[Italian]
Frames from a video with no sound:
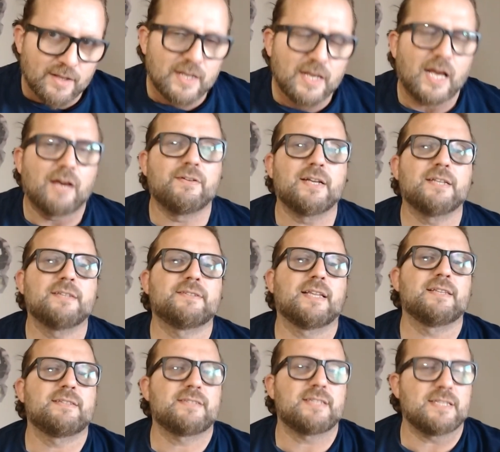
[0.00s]
avere
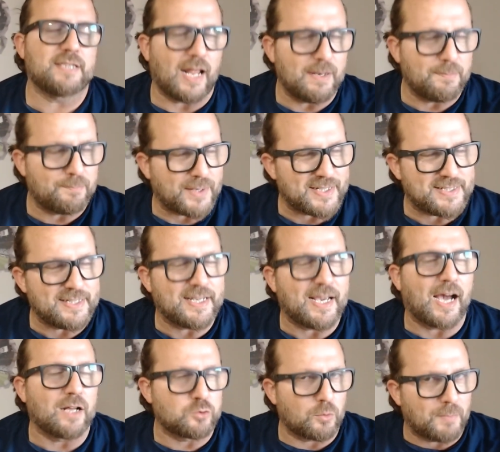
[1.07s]
intensità, il pressing
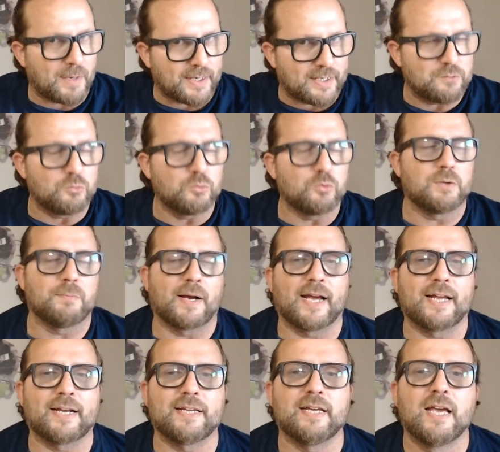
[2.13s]
alto ma che duri
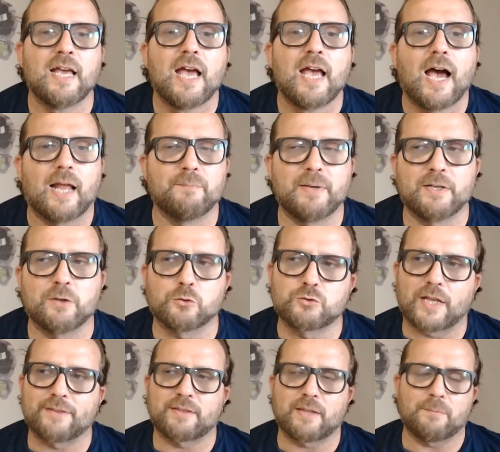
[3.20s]
magari almeno
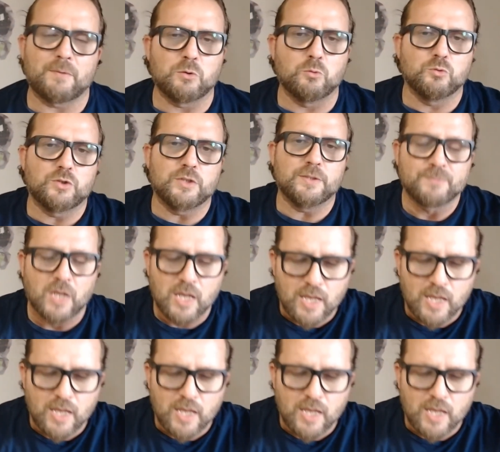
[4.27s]
80 minuti